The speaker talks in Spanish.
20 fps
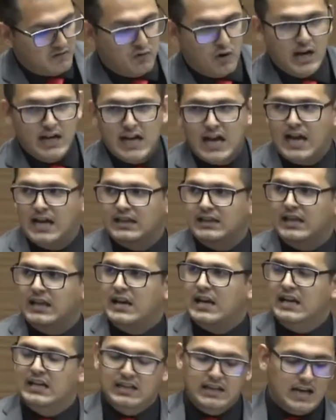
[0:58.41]
fuera de
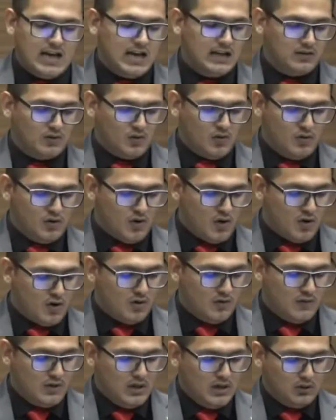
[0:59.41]
calidad o
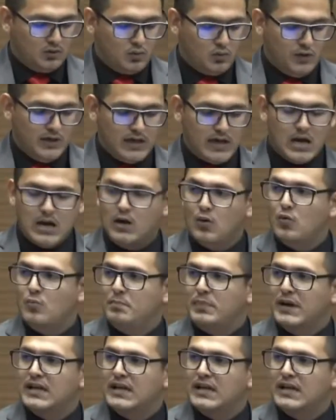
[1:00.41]
no, tuviera un